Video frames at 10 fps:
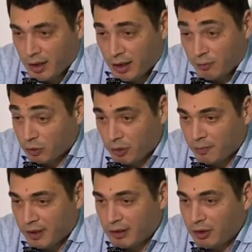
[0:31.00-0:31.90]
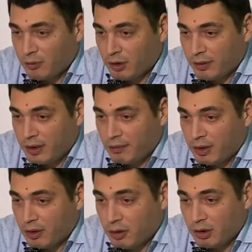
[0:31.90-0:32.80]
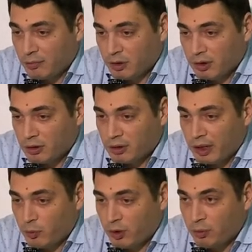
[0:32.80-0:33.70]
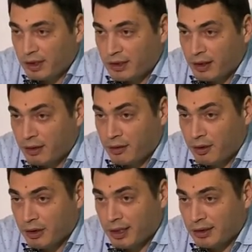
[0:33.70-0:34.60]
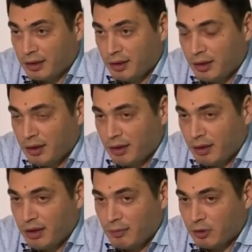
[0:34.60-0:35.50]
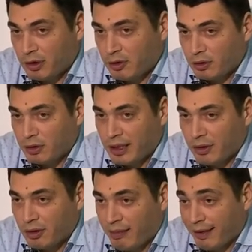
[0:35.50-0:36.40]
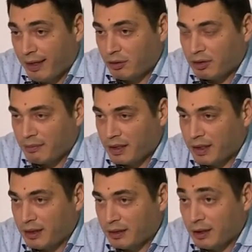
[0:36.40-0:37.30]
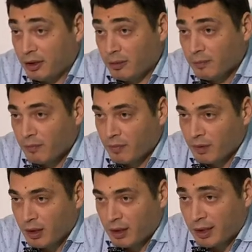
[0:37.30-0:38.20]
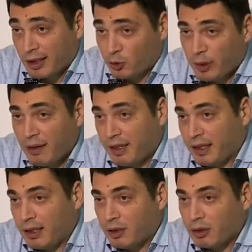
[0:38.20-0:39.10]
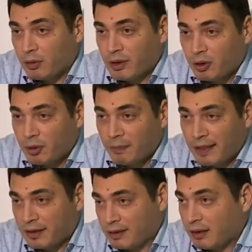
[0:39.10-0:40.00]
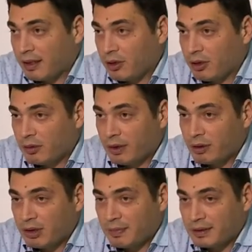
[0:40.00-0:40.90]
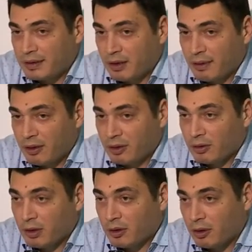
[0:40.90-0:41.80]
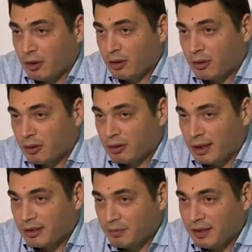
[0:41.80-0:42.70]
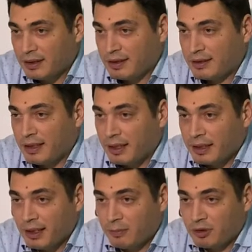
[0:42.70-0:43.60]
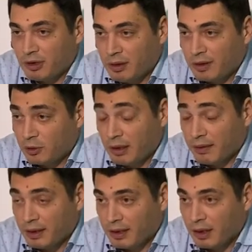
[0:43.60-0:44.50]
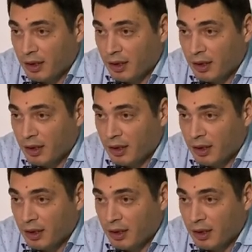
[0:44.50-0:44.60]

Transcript: hemos compartido muy bien el balón, hemos encontrado muy buenas acciones y, hemos encontrado acierto también en el tiro, que suele venir, ¿no? Cuando compartes el balón, cuando te pasas el balón, cuando transmites esta energía positiva, suele venir.